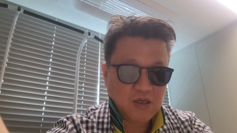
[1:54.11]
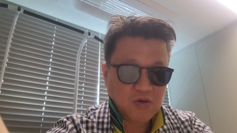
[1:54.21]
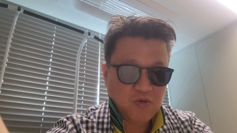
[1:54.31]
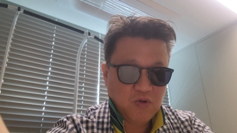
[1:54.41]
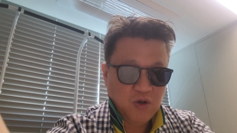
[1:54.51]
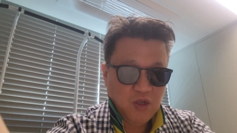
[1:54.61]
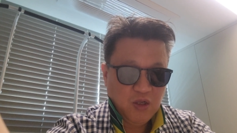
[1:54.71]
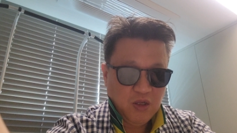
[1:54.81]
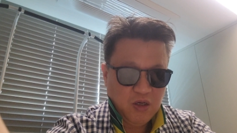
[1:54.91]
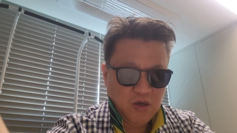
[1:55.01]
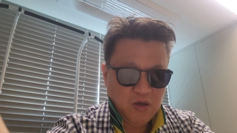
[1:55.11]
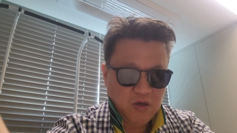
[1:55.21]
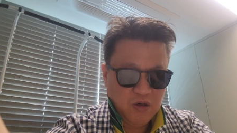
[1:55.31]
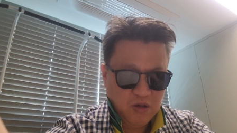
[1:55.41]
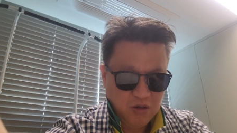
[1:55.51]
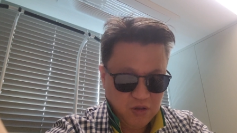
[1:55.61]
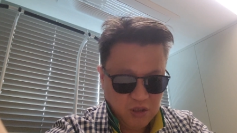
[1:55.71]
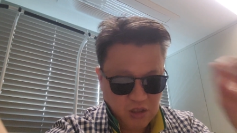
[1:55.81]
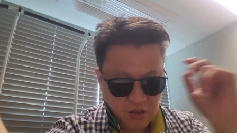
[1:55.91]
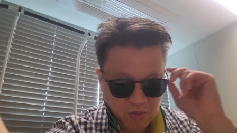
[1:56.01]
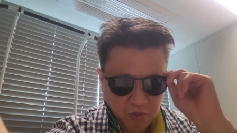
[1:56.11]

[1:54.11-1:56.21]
그리고 어 지금